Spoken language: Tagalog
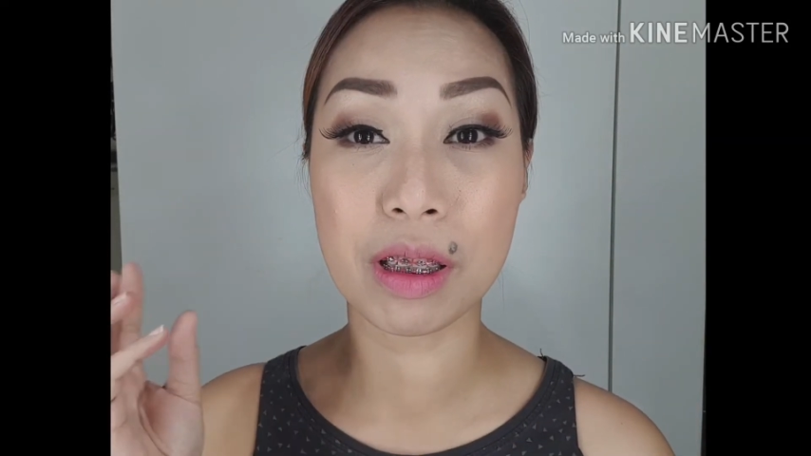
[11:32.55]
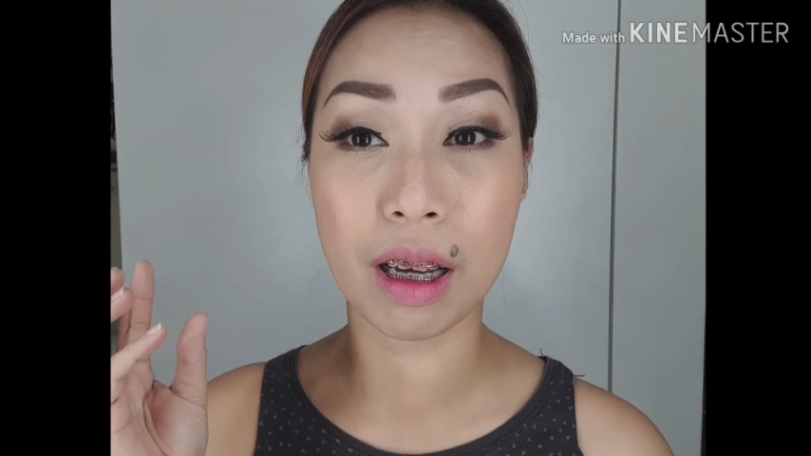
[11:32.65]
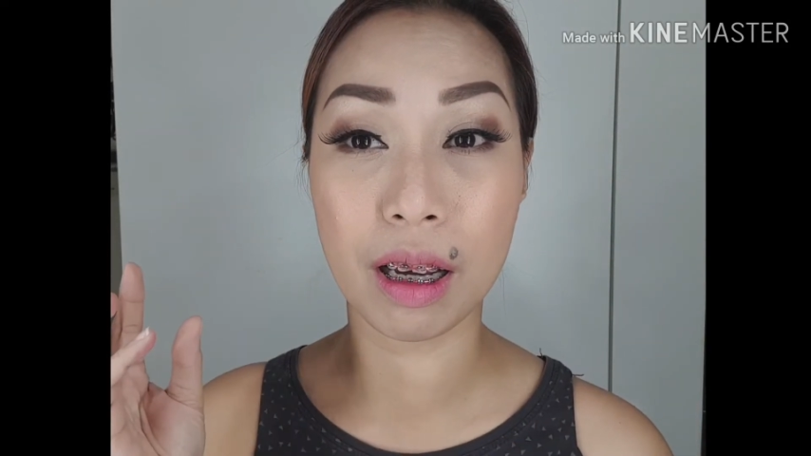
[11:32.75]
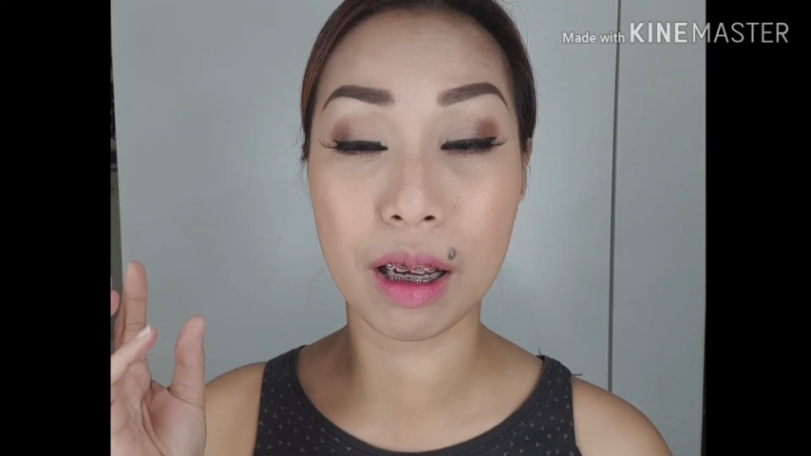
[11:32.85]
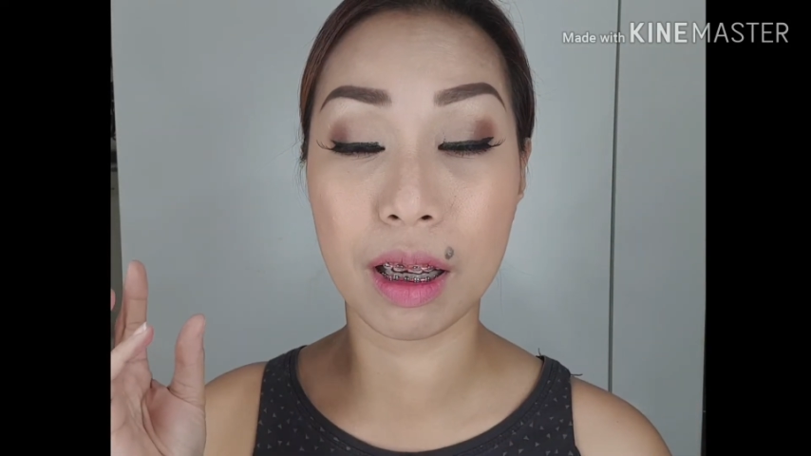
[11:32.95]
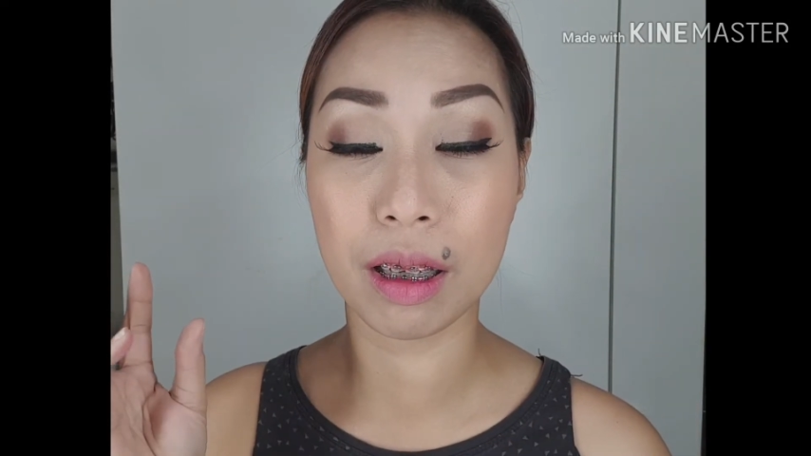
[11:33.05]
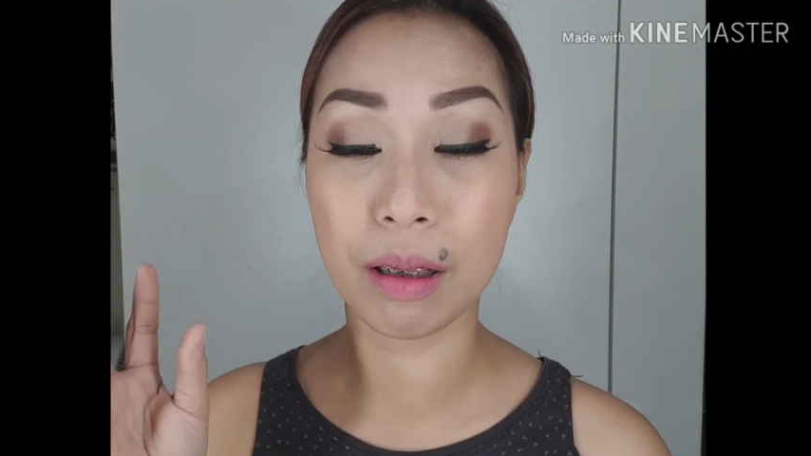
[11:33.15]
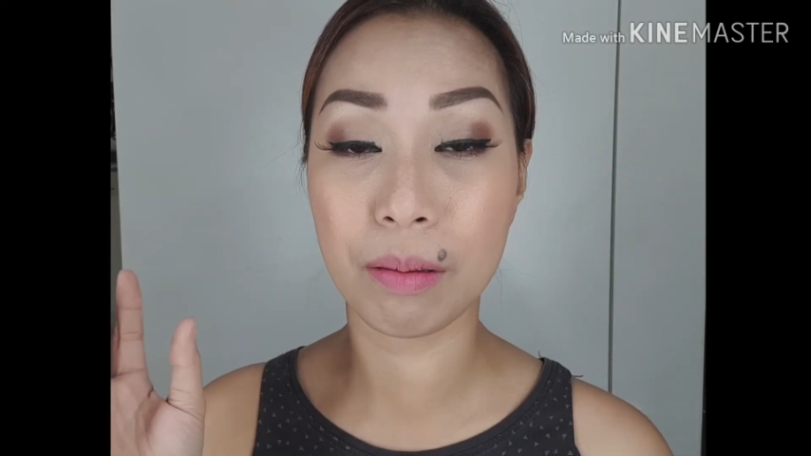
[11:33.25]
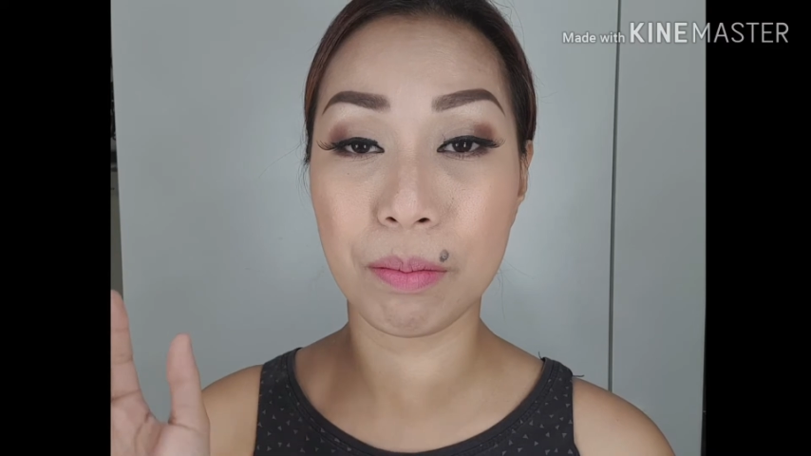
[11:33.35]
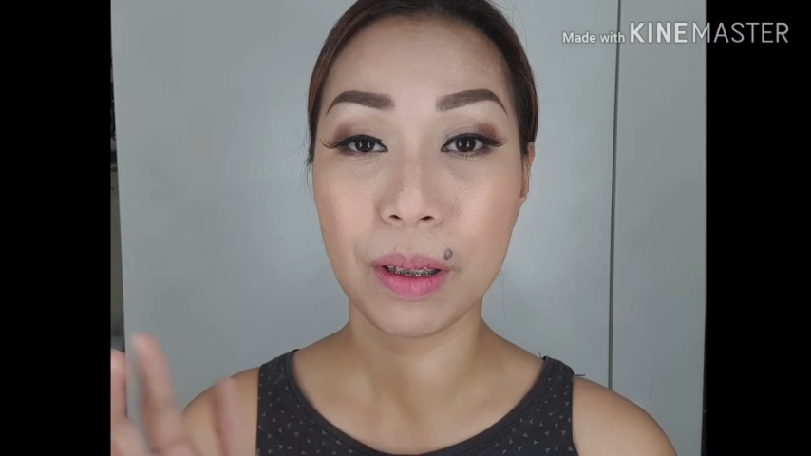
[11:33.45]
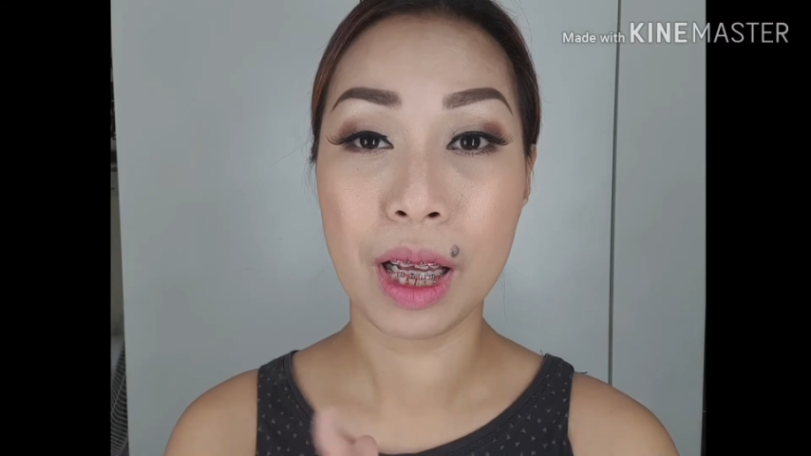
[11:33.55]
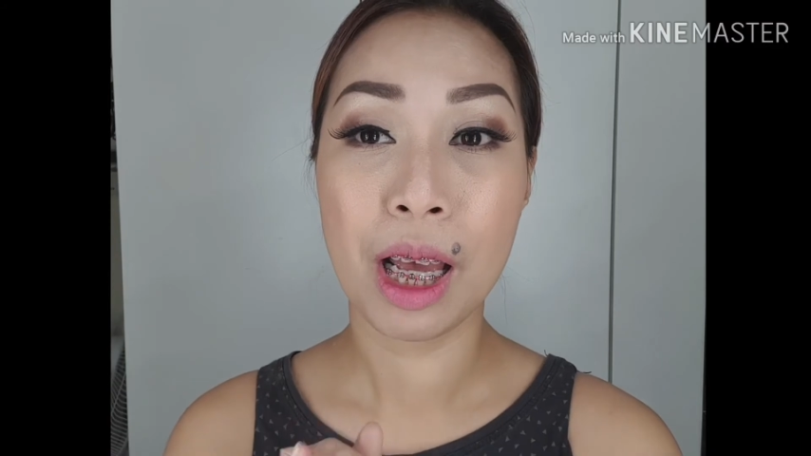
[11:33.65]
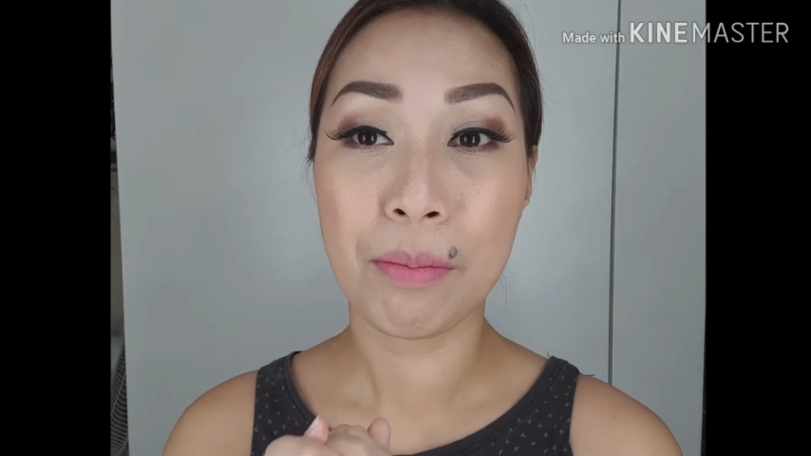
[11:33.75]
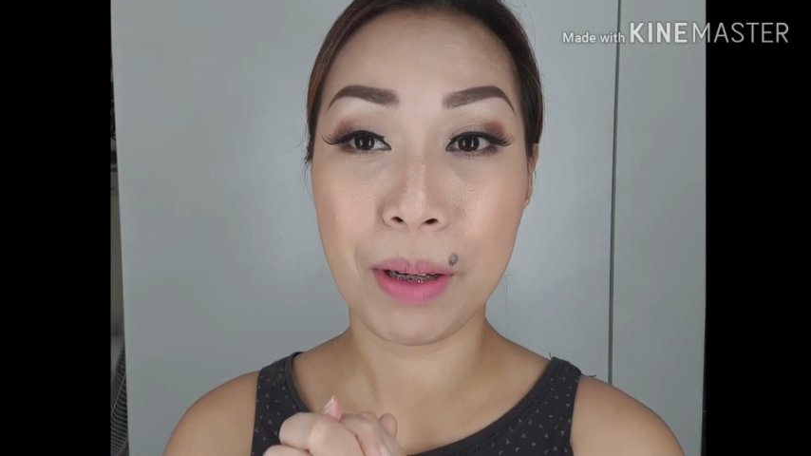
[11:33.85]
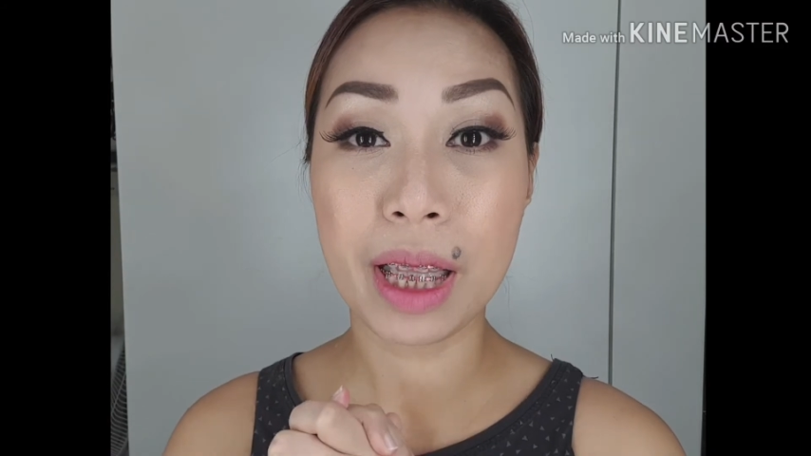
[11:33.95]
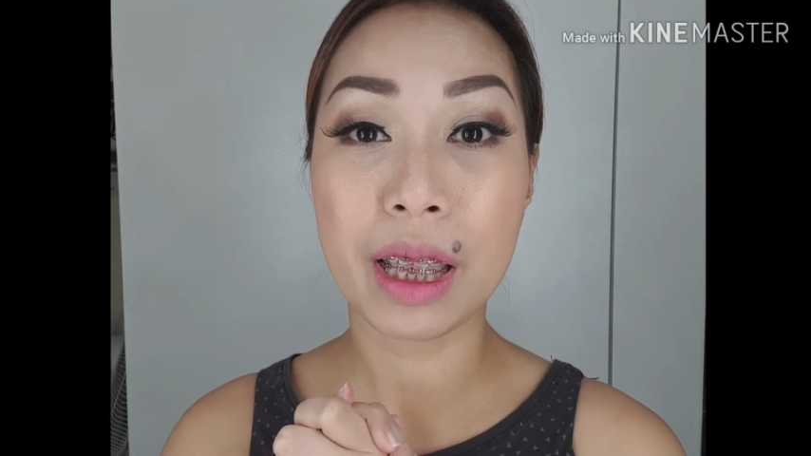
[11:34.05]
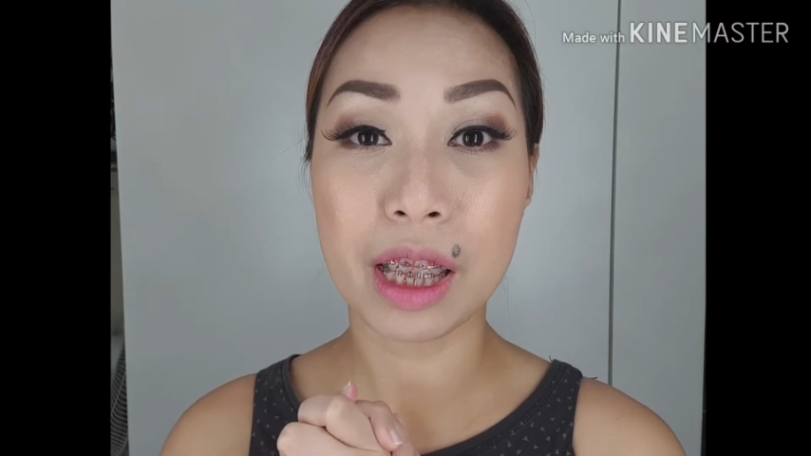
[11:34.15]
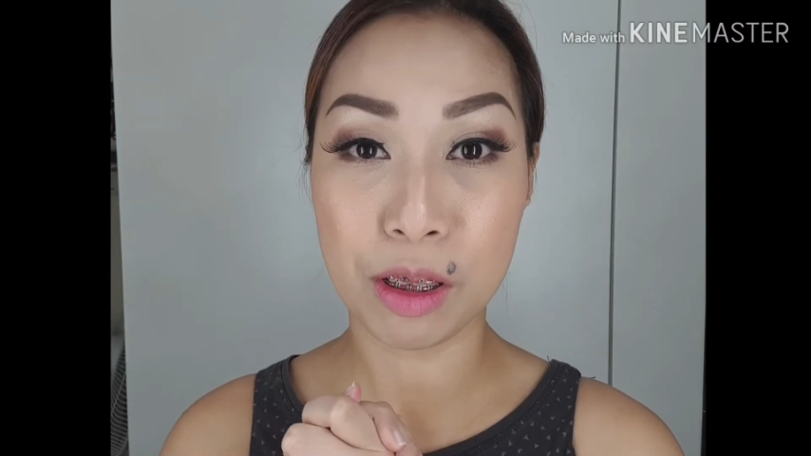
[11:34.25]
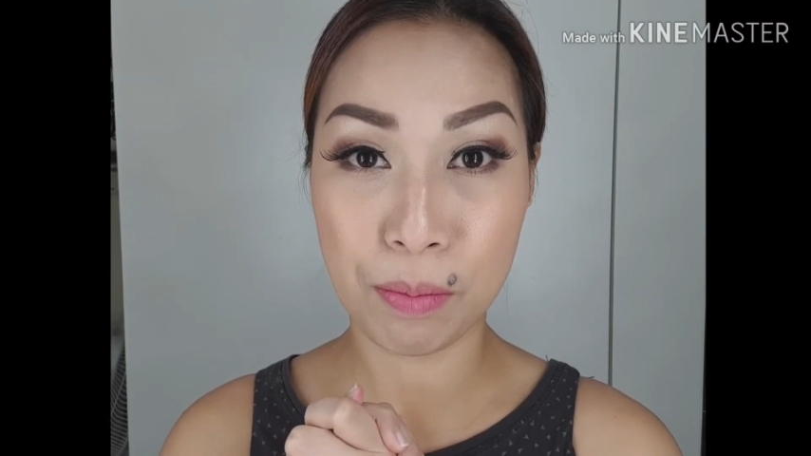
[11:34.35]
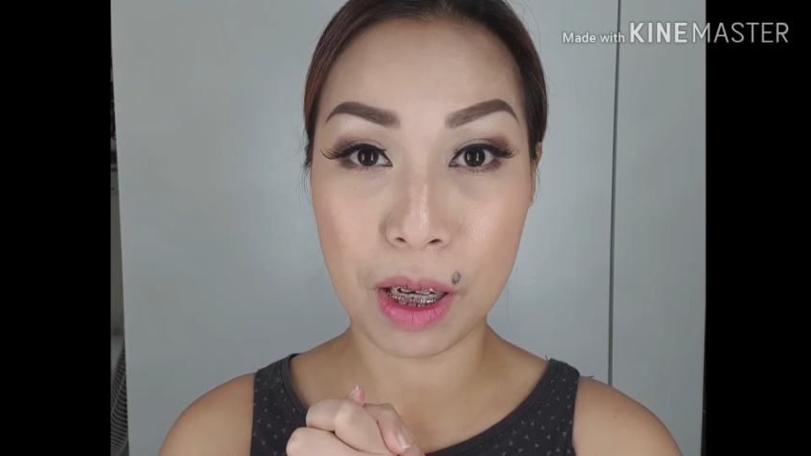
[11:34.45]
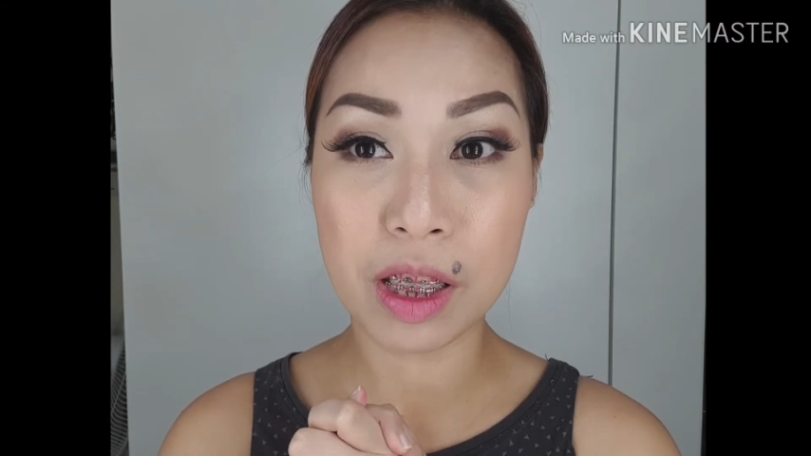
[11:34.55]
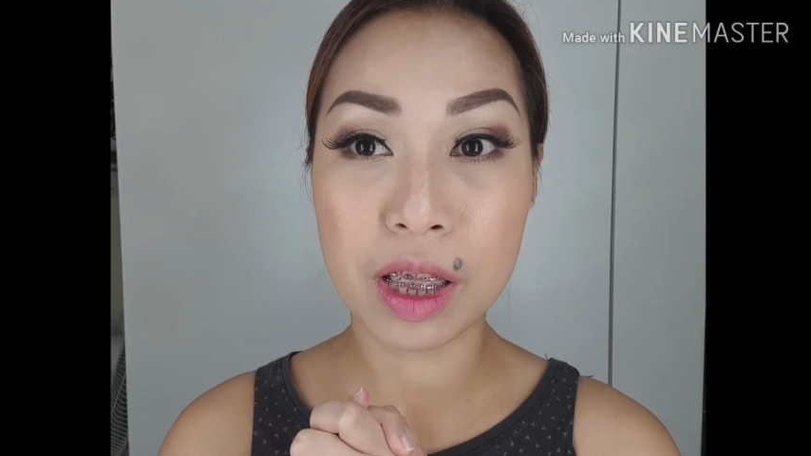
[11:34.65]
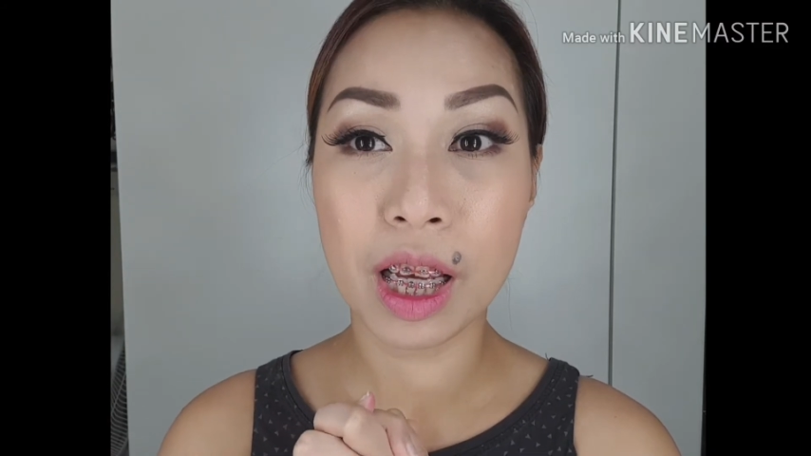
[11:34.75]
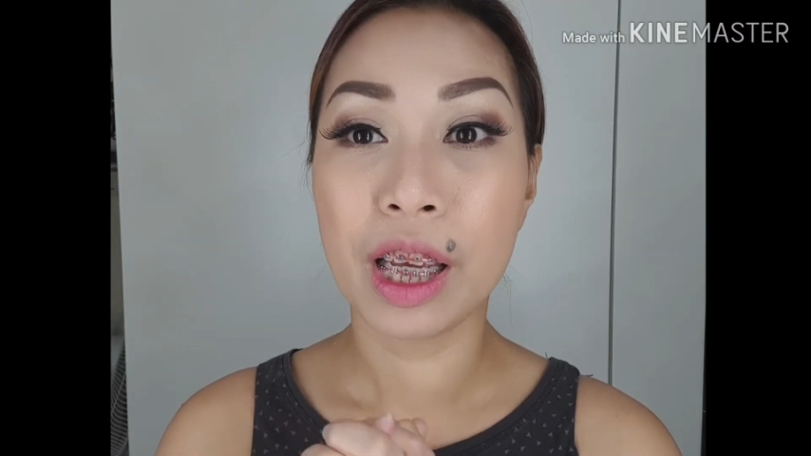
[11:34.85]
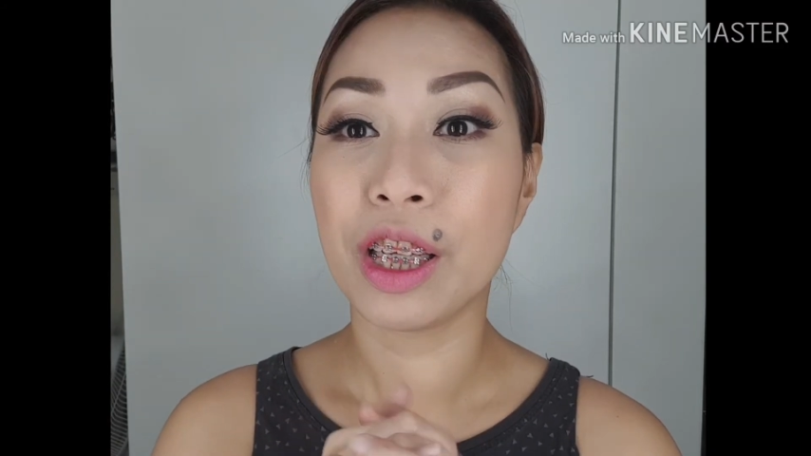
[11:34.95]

ah, uh, blending sponge.